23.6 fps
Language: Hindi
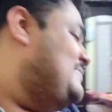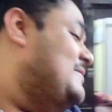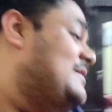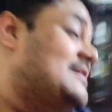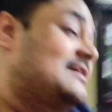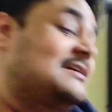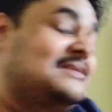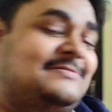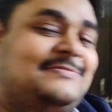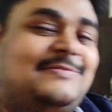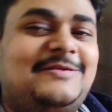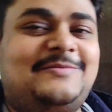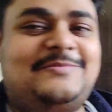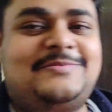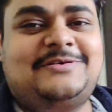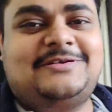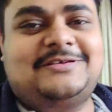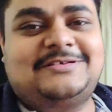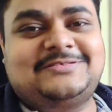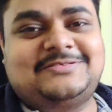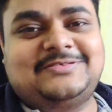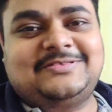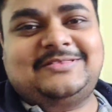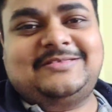पांच पांच
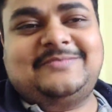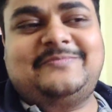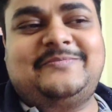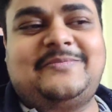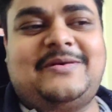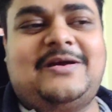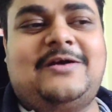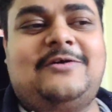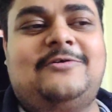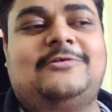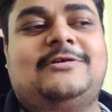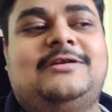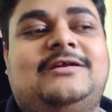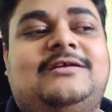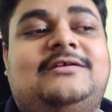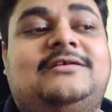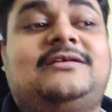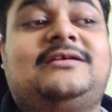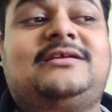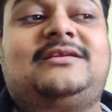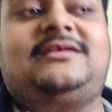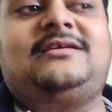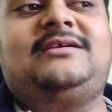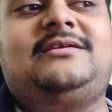प्रोडक्ट्स होते हैं पाउडर
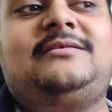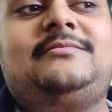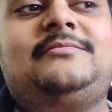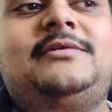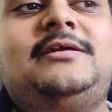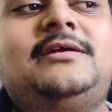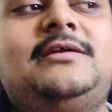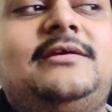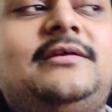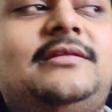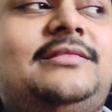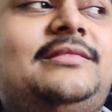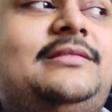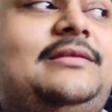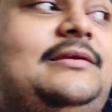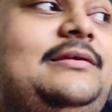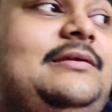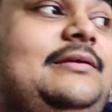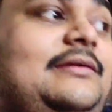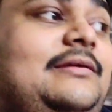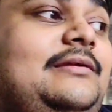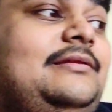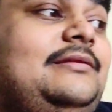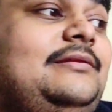क्रीम
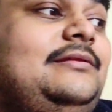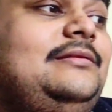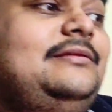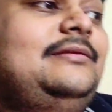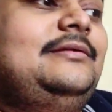तेल